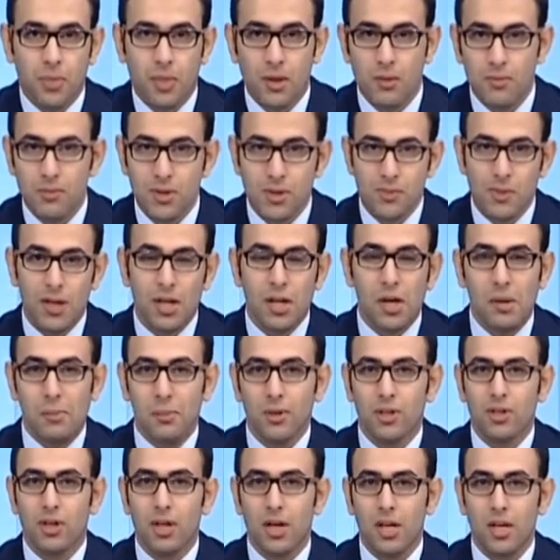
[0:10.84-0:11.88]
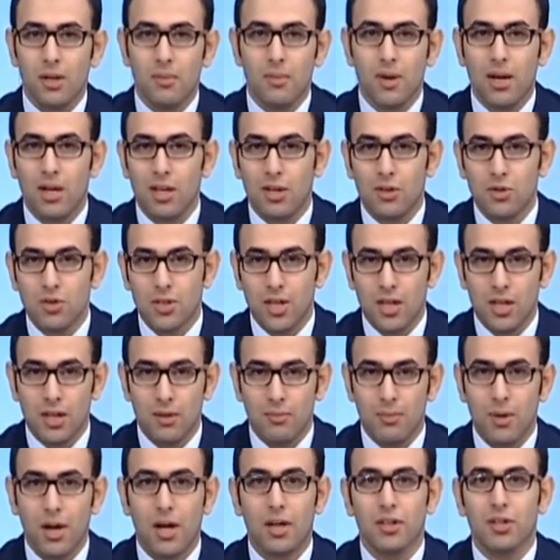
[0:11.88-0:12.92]
بسم الله الرحمن الرحيم اهلا
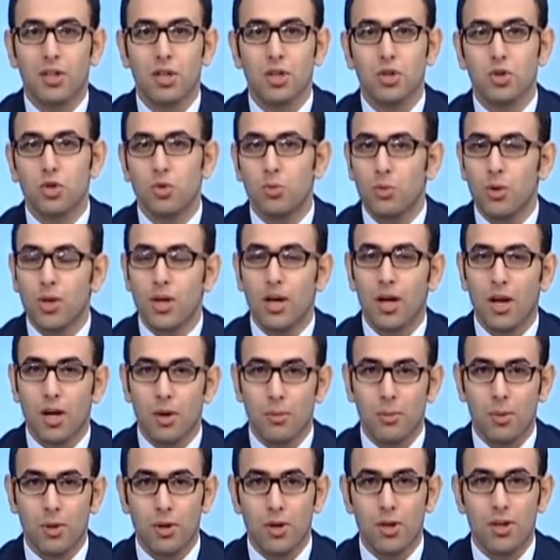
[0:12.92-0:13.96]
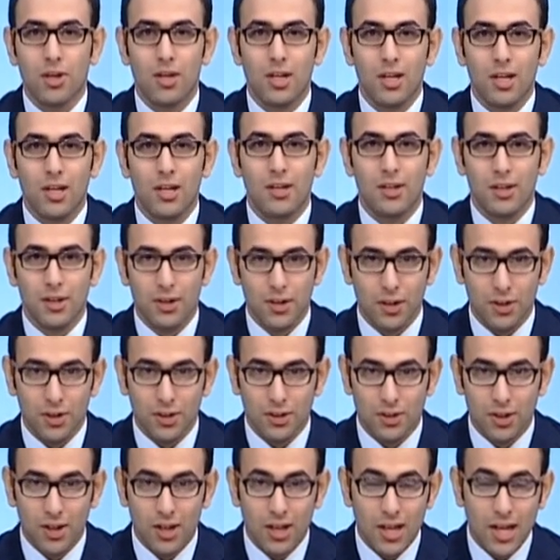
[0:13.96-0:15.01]
وسهلا بحضراتكم واخبار
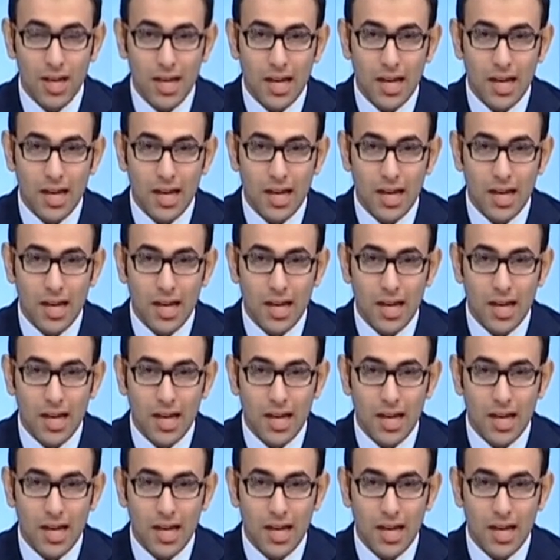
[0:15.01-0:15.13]
الرياضه